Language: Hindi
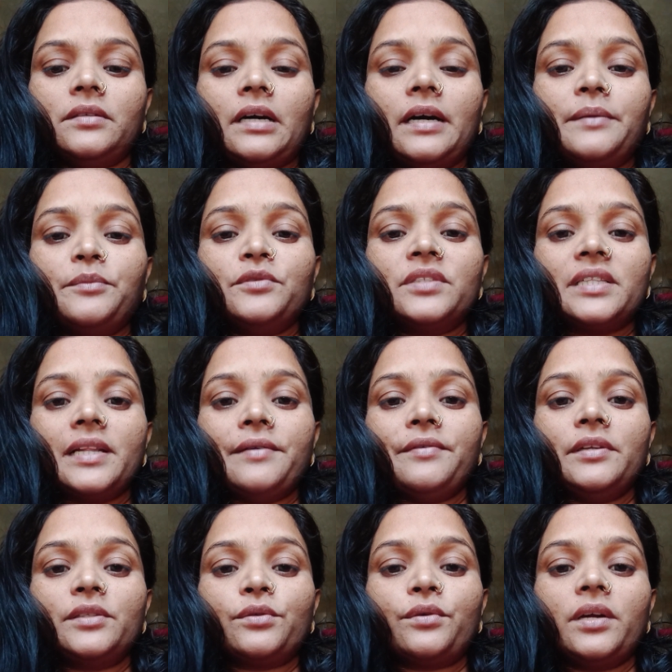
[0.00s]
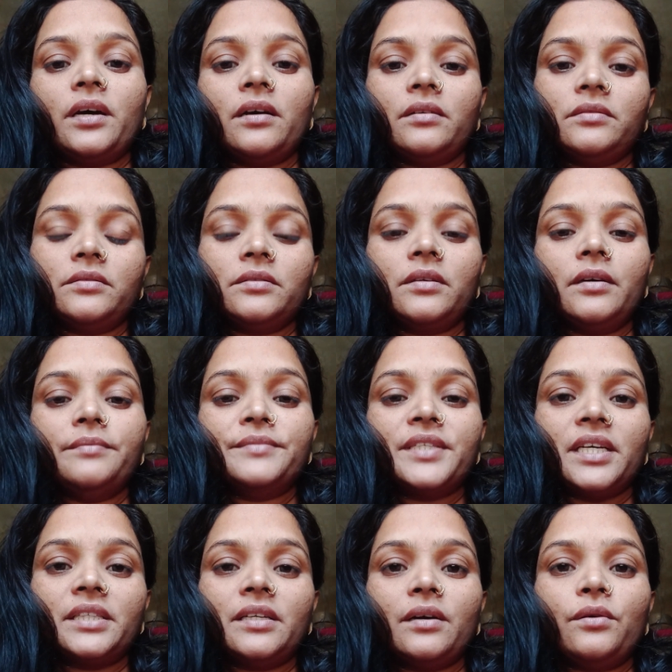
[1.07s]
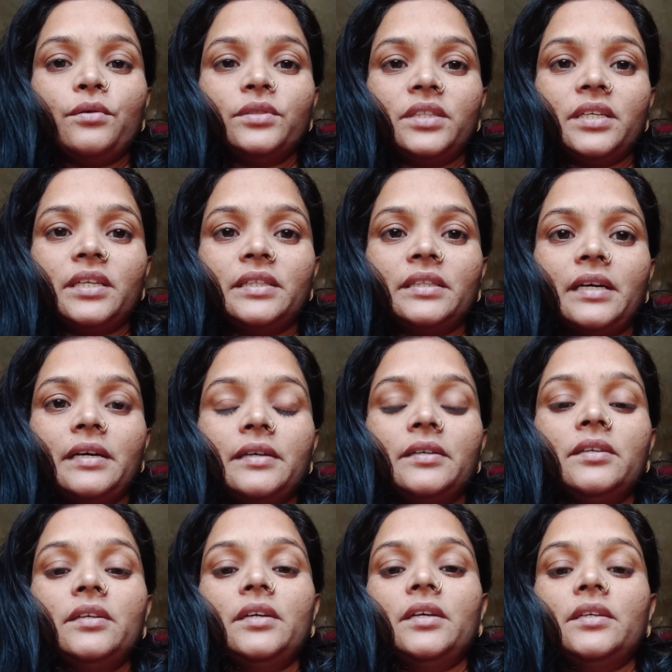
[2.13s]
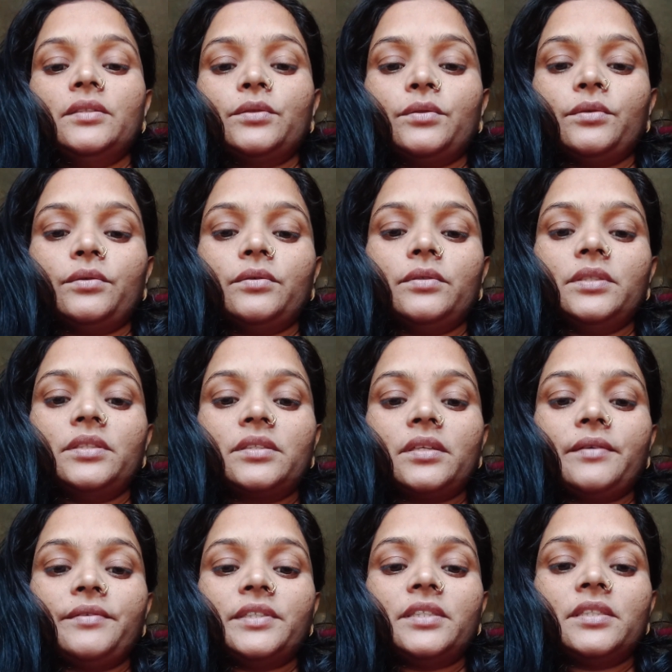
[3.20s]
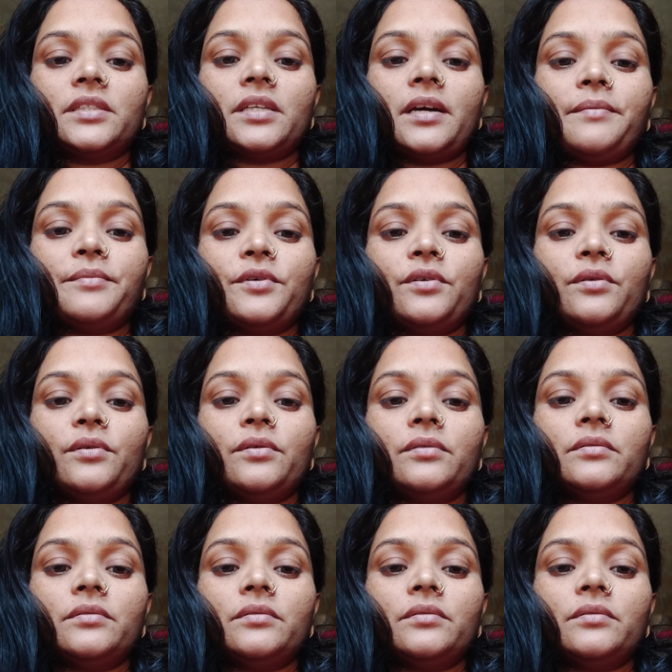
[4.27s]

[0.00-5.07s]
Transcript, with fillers: हार्मोन्स लेवल थोड़ा कम ज़्यादा होते रहता है तो इसकी वजह से आपको